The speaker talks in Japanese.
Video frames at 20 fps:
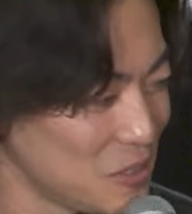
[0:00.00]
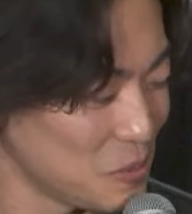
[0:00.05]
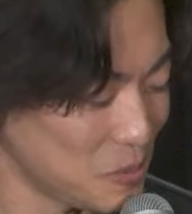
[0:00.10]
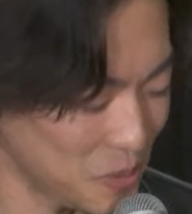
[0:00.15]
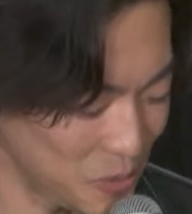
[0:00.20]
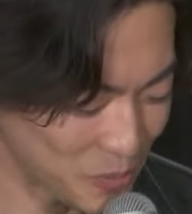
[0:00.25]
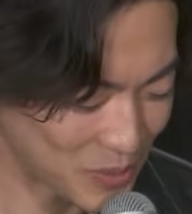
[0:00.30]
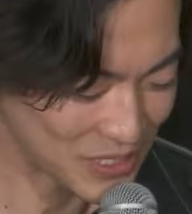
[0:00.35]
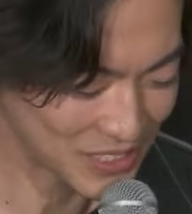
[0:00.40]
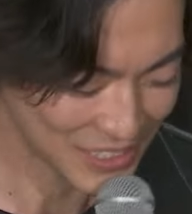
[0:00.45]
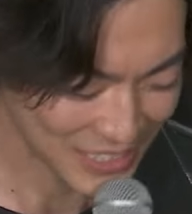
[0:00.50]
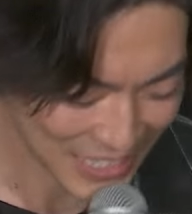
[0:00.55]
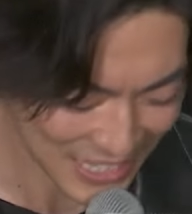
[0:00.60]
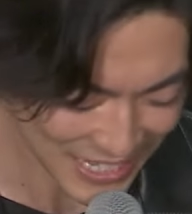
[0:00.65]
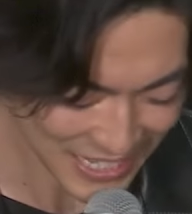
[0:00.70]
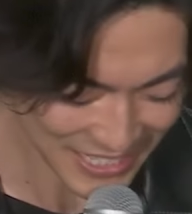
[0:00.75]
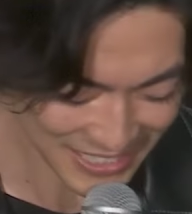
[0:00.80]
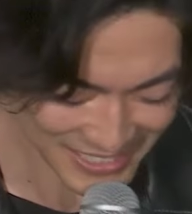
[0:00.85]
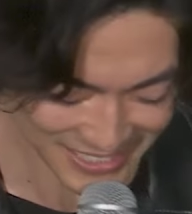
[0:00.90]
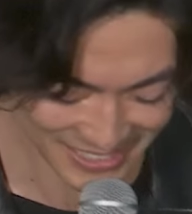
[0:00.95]
と思います。は
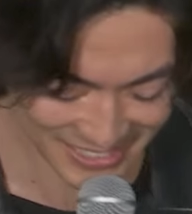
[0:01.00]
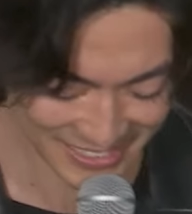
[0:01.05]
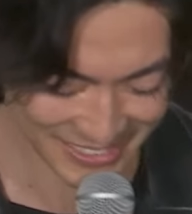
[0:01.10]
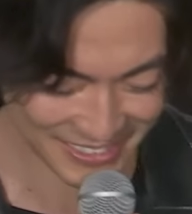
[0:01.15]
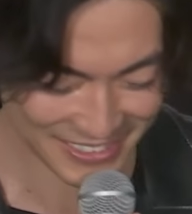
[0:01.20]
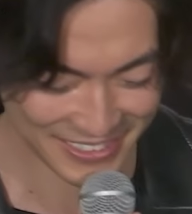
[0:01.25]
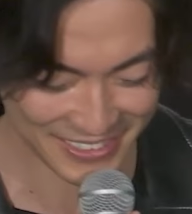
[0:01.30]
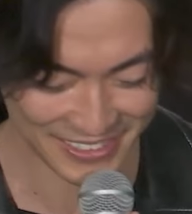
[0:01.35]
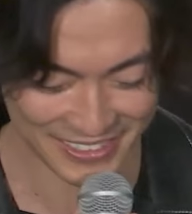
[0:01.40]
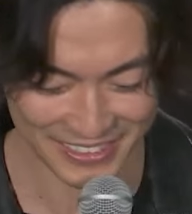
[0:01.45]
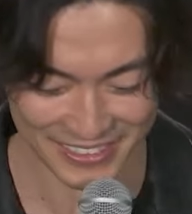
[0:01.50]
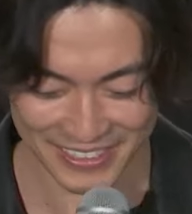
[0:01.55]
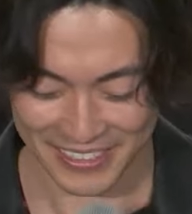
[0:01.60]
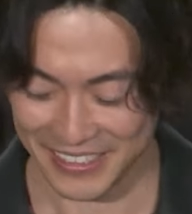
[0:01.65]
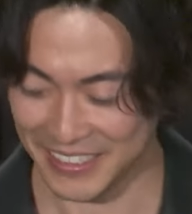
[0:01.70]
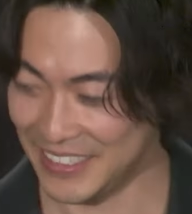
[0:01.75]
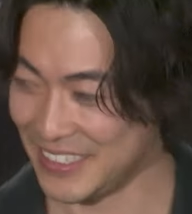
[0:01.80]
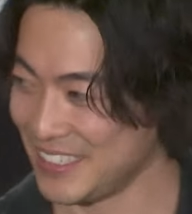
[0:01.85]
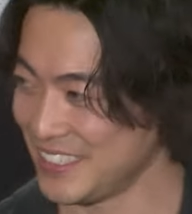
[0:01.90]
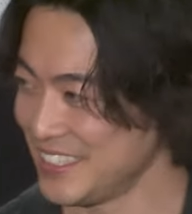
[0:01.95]
い、大東
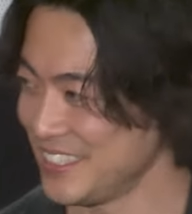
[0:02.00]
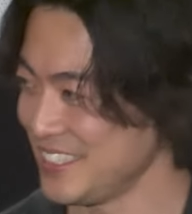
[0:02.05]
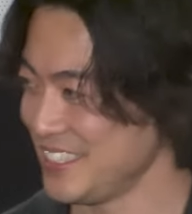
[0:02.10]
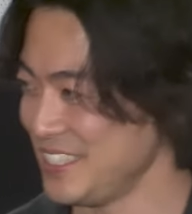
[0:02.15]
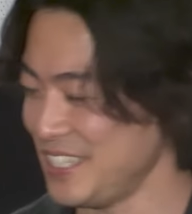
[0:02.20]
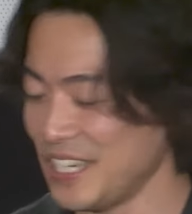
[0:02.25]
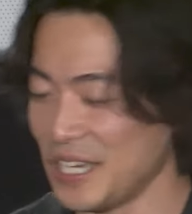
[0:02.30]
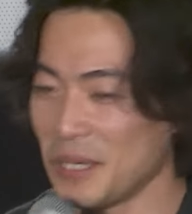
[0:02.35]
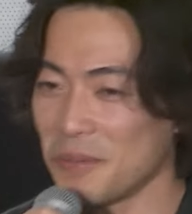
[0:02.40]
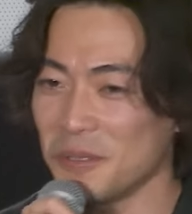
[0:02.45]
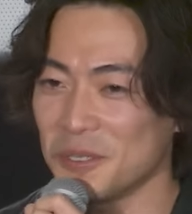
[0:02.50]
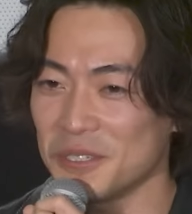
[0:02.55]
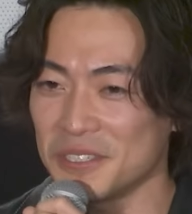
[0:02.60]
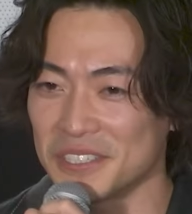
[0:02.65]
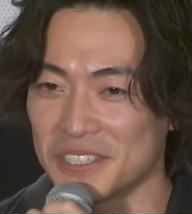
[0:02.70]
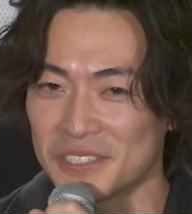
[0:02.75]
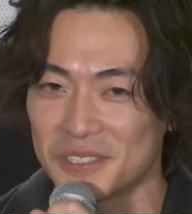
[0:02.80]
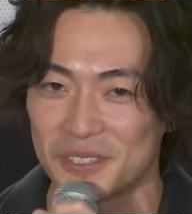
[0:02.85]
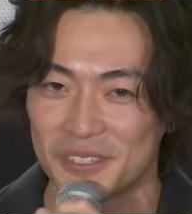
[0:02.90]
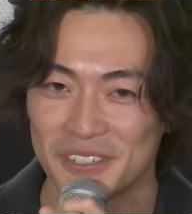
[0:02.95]
図、ね、やめてくだ
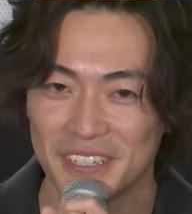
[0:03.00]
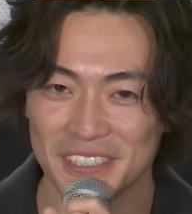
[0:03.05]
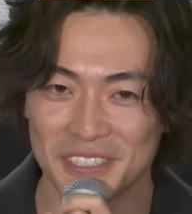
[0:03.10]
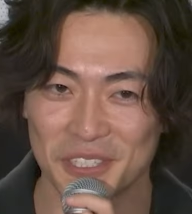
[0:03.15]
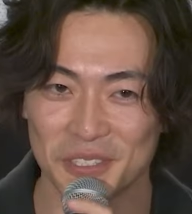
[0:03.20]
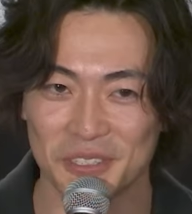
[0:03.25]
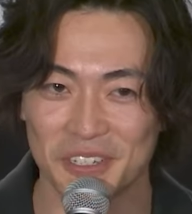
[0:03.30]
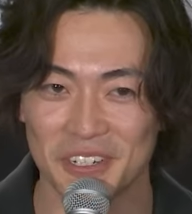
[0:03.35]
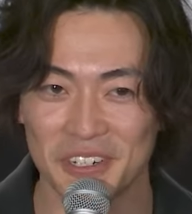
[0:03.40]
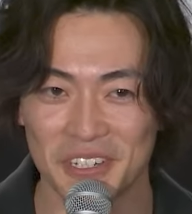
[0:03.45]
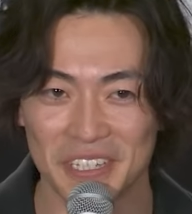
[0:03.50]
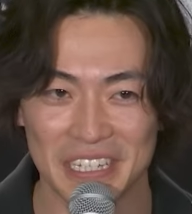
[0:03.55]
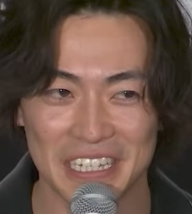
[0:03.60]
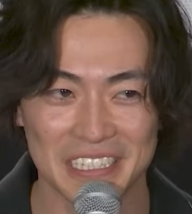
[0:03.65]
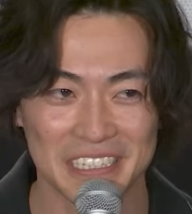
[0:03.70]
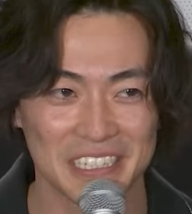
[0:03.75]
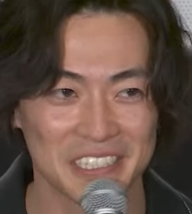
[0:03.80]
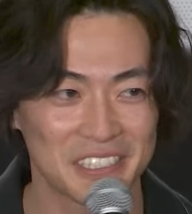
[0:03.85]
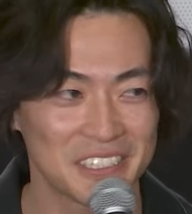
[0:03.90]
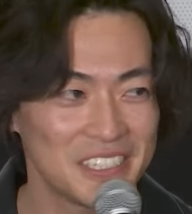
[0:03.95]
さい。それはちょっと
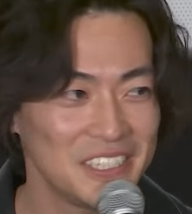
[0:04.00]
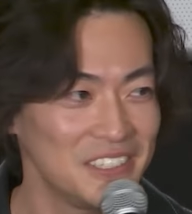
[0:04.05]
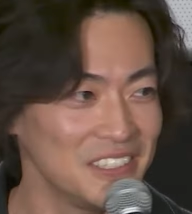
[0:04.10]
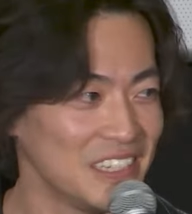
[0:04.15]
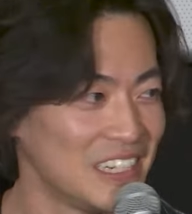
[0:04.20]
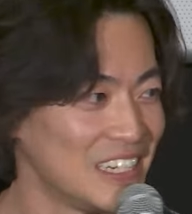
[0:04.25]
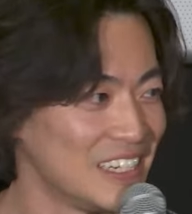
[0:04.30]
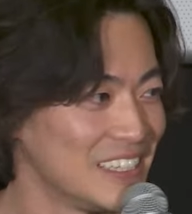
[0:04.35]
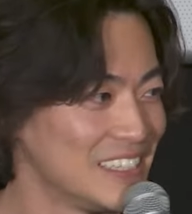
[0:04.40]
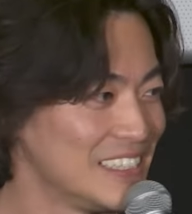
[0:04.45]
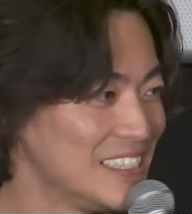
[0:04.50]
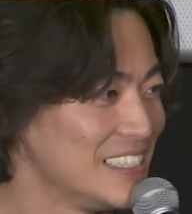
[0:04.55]
ダサすぎるな。